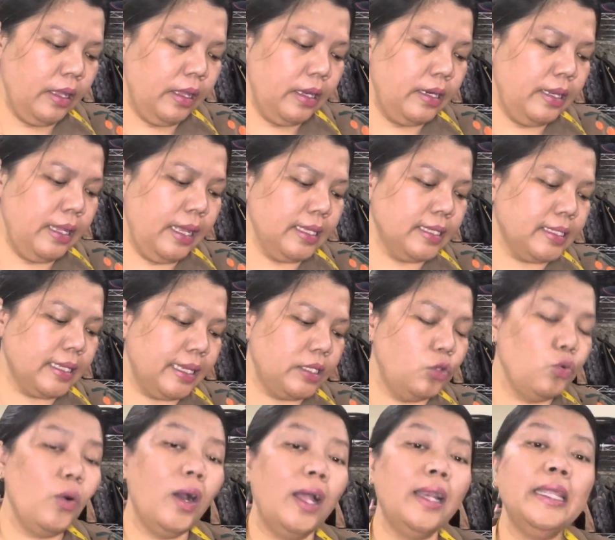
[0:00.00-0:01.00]
dia size
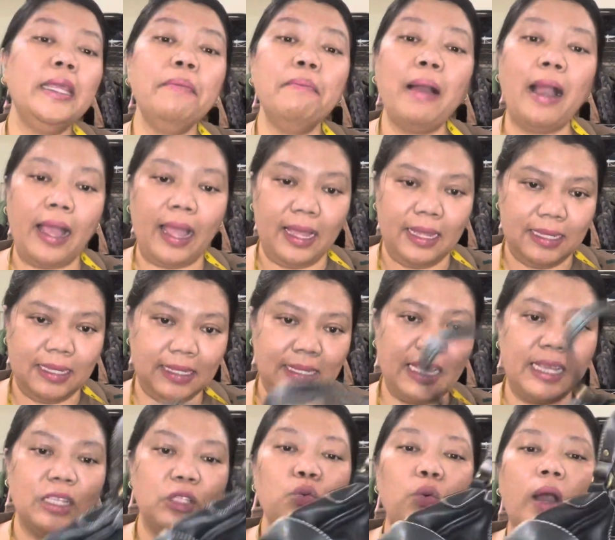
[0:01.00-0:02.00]
25 kak,
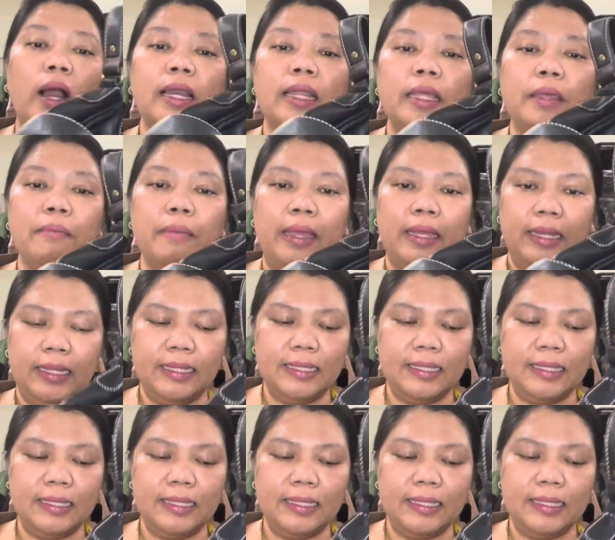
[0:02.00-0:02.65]
size 25 ini,